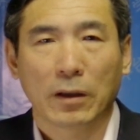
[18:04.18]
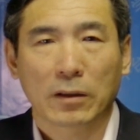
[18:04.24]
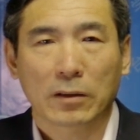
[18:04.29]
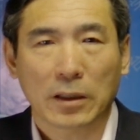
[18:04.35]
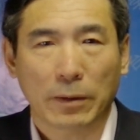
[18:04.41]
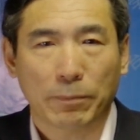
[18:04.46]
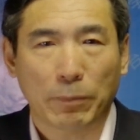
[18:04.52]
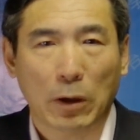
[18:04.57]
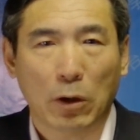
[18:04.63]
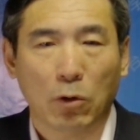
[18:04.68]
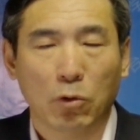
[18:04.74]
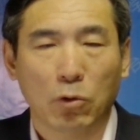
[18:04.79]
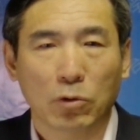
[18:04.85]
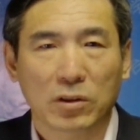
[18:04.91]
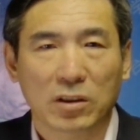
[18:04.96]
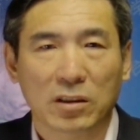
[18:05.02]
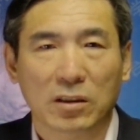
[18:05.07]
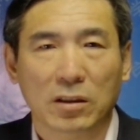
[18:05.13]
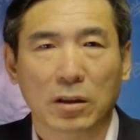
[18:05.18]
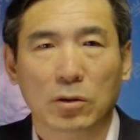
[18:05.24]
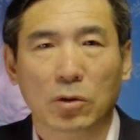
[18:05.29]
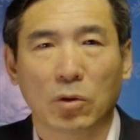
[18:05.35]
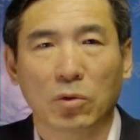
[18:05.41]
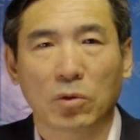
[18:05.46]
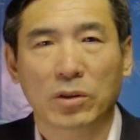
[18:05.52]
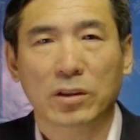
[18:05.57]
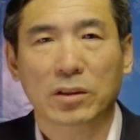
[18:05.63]
在保护自己的
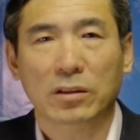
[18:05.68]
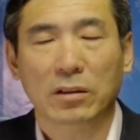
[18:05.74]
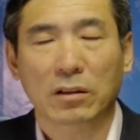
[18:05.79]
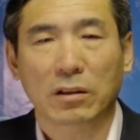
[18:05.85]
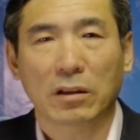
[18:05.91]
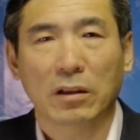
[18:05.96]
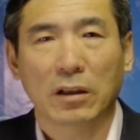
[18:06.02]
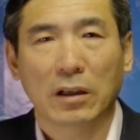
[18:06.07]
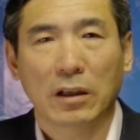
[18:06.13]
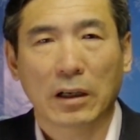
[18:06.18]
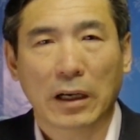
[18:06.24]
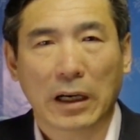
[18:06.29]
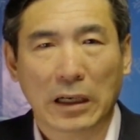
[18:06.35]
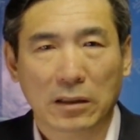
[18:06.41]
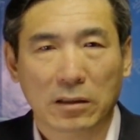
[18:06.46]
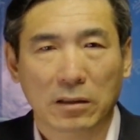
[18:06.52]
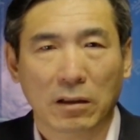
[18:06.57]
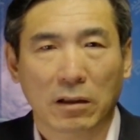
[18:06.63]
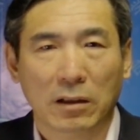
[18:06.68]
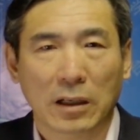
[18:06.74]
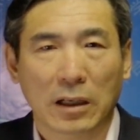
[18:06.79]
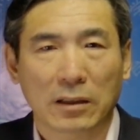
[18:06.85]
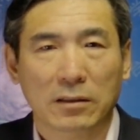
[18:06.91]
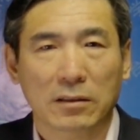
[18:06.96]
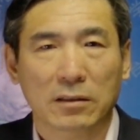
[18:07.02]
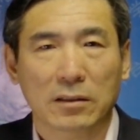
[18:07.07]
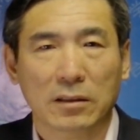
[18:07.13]
同时，还是要
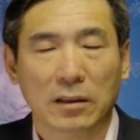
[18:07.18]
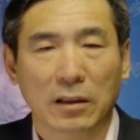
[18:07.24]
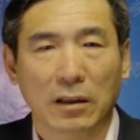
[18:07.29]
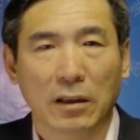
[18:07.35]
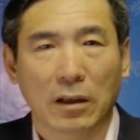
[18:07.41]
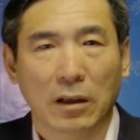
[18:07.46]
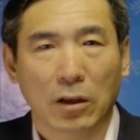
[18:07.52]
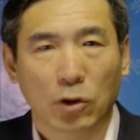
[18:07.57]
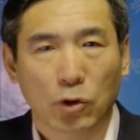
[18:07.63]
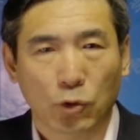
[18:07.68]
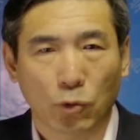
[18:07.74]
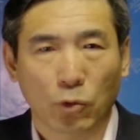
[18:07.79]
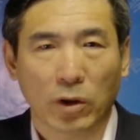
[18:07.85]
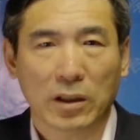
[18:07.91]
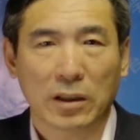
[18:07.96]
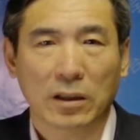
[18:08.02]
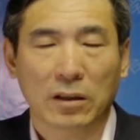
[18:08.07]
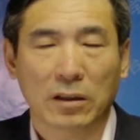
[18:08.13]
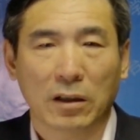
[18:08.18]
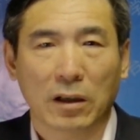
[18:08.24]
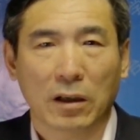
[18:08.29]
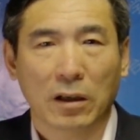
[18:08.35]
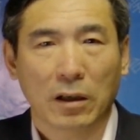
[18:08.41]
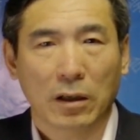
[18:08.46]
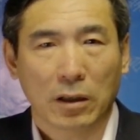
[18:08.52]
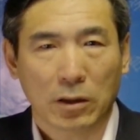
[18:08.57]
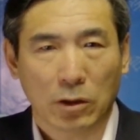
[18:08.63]
让自己做一
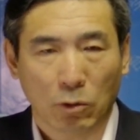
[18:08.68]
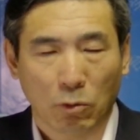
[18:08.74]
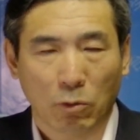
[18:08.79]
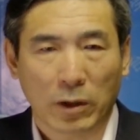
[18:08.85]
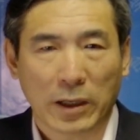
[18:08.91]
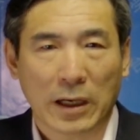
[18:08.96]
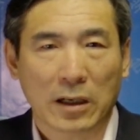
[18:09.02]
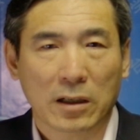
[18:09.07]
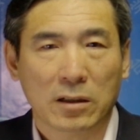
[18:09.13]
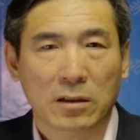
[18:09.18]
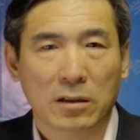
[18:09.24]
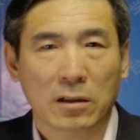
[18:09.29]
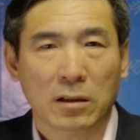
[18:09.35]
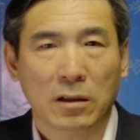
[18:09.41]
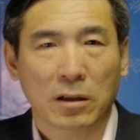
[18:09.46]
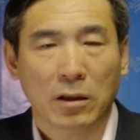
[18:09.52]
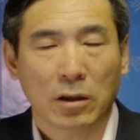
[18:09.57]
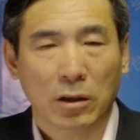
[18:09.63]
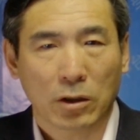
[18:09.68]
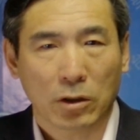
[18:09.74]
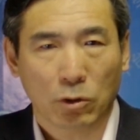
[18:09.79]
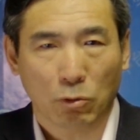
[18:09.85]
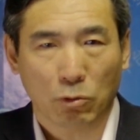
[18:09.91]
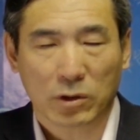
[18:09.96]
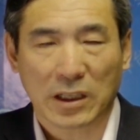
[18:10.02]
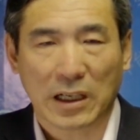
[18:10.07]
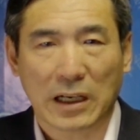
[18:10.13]
个有良知、
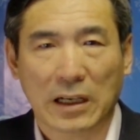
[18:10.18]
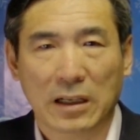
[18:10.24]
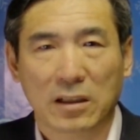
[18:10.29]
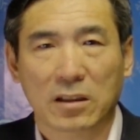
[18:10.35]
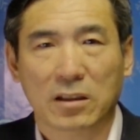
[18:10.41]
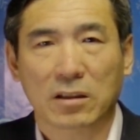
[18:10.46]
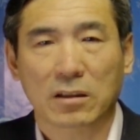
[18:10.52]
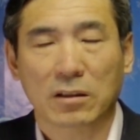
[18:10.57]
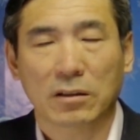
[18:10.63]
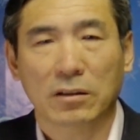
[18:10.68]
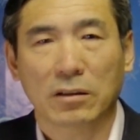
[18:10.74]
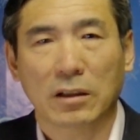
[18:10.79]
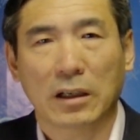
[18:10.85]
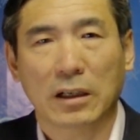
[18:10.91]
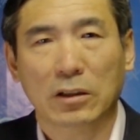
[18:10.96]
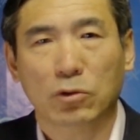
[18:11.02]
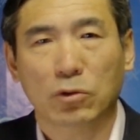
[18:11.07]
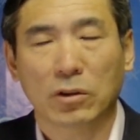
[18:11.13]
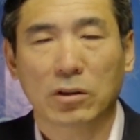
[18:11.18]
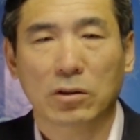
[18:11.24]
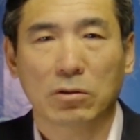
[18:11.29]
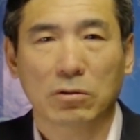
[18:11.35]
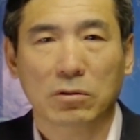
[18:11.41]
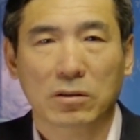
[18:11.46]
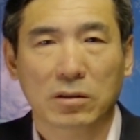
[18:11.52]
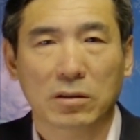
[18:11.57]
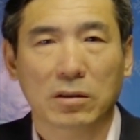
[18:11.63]
有常识啊，追
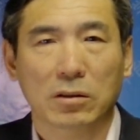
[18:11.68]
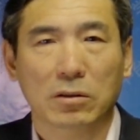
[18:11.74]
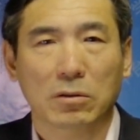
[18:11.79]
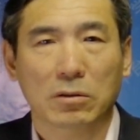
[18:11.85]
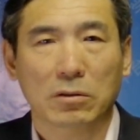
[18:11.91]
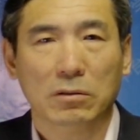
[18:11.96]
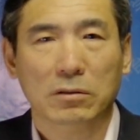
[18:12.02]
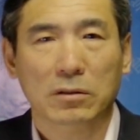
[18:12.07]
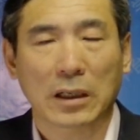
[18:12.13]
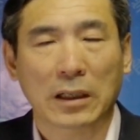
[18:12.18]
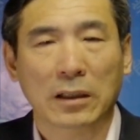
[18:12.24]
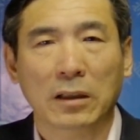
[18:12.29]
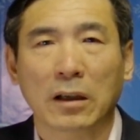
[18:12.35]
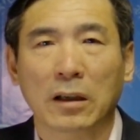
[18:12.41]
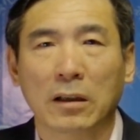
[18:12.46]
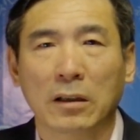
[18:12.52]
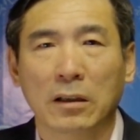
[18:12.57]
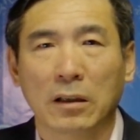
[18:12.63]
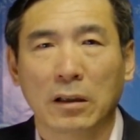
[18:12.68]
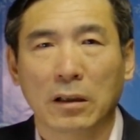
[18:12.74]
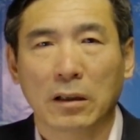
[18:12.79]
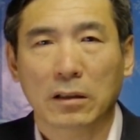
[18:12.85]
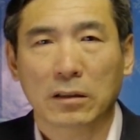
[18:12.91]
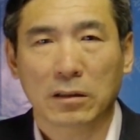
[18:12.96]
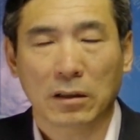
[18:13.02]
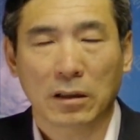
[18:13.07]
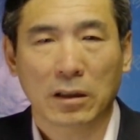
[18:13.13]
求自由、担当
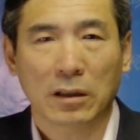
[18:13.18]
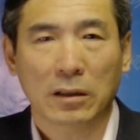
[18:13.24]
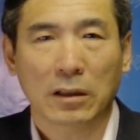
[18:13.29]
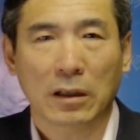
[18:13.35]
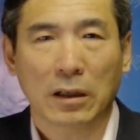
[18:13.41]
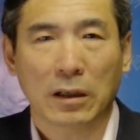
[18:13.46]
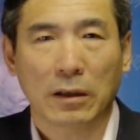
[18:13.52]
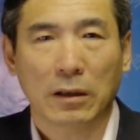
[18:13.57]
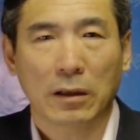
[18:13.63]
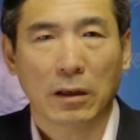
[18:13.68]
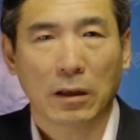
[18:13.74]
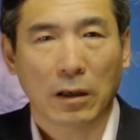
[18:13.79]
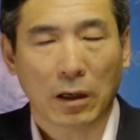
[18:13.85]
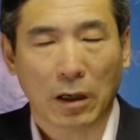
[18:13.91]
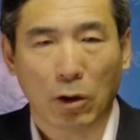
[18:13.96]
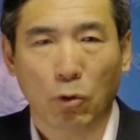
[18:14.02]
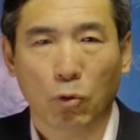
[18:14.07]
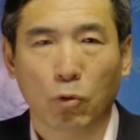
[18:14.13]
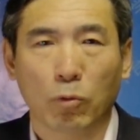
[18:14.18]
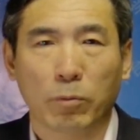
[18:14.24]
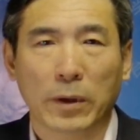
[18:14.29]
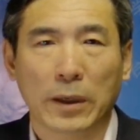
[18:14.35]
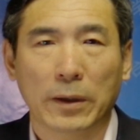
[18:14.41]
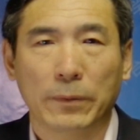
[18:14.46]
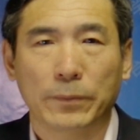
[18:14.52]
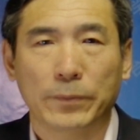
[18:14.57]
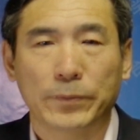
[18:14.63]
责任的好公
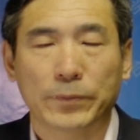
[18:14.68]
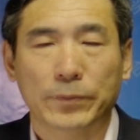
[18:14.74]
民，